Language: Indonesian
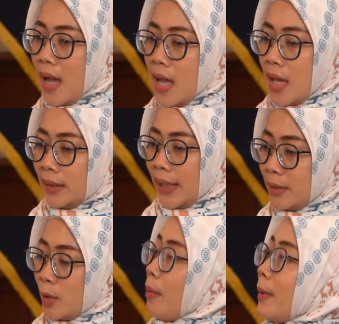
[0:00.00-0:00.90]
Pak,
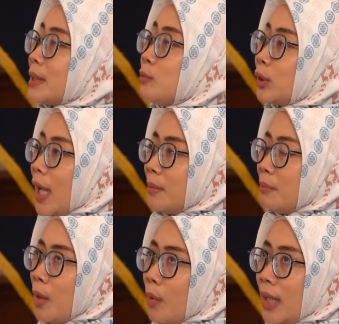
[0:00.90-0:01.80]
Tadi juga Bapak
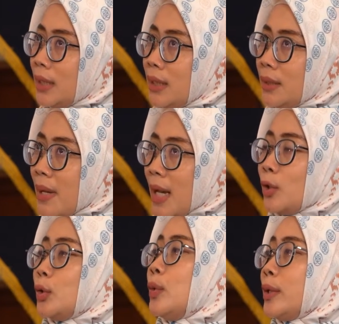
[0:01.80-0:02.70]
sebutkan bahwa di
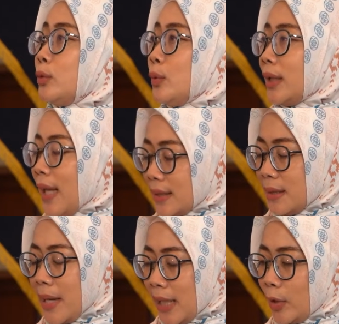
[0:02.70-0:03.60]
Marathon 2002
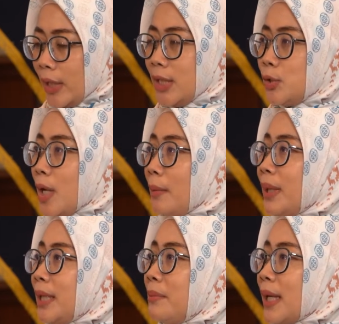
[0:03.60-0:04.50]
eh, Tangsel Marathon ini
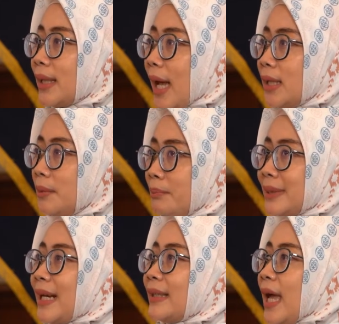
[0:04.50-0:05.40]
juga
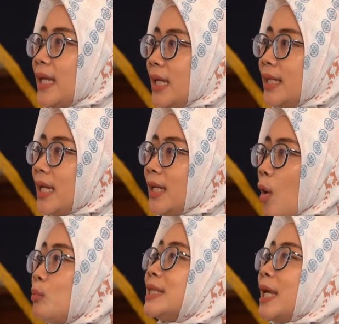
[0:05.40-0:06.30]
melibatkan pesertanya
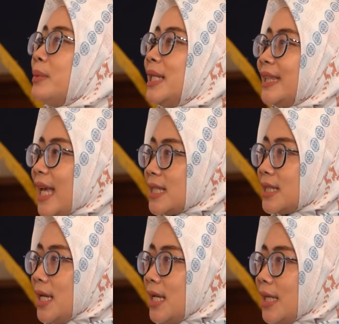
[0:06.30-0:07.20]
dari kaum
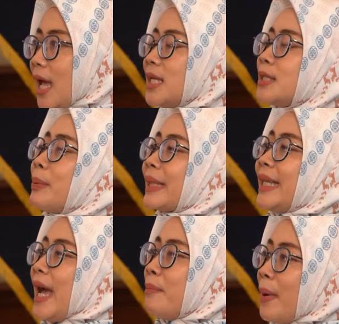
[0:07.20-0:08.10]
disabilitas. Nah, ya.
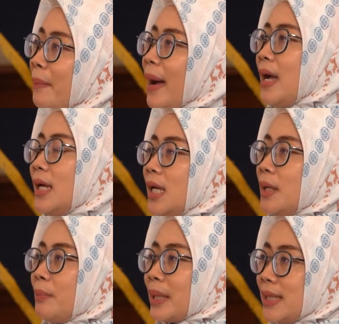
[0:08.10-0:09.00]
seperti apa Pak
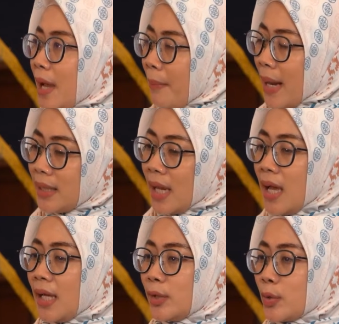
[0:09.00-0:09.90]

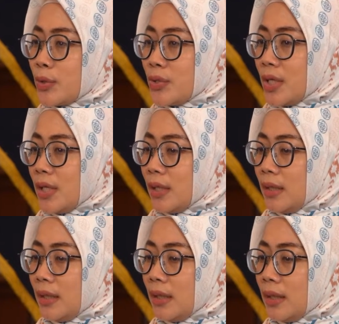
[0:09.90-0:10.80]
persiapannya? Terus
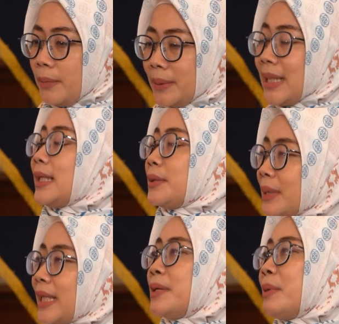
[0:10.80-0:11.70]
eh,
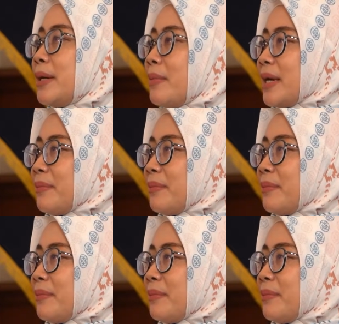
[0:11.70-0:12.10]
peserta-pesertanya